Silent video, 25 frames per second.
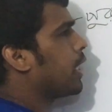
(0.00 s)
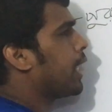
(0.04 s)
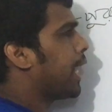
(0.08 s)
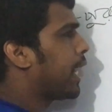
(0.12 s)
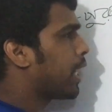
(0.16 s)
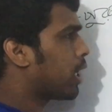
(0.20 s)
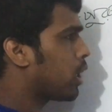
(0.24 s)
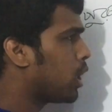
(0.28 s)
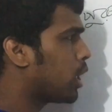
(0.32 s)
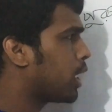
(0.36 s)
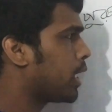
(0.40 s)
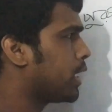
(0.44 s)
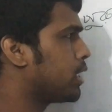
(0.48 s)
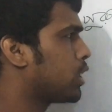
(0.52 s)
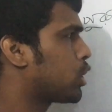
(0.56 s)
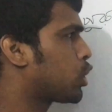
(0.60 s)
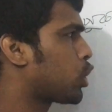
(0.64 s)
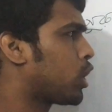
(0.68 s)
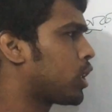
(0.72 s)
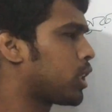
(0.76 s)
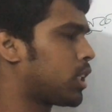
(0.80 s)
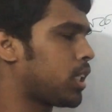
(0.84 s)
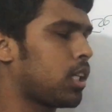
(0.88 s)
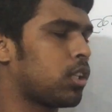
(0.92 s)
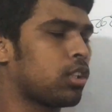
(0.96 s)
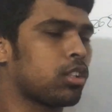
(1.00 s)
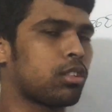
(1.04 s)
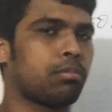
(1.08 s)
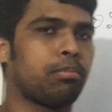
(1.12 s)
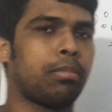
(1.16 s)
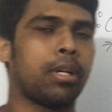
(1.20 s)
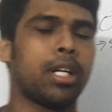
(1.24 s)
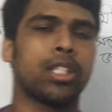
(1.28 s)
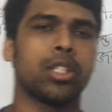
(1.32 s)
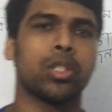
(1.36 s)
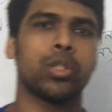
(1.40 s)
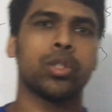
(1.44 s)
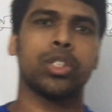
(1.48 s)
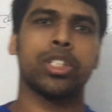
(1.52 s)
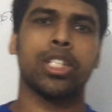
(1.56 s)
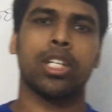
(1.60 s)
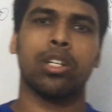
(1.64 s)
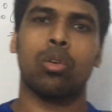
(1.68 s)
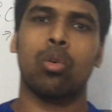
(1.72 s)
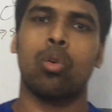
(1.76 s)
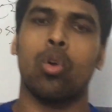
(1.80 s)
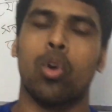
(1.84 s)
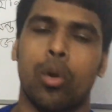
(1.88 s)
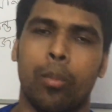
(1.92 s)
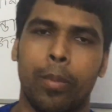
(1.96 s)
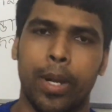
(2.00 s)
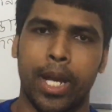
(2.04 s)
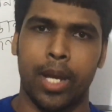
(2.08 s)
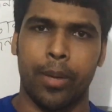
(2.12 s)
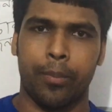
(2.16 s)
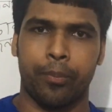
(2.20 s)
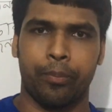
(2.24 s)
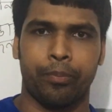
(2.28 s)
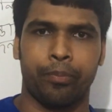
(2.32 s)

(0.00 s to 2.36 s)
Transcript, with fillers: এখন এই যে সন্তান উৎপাদন যে করবে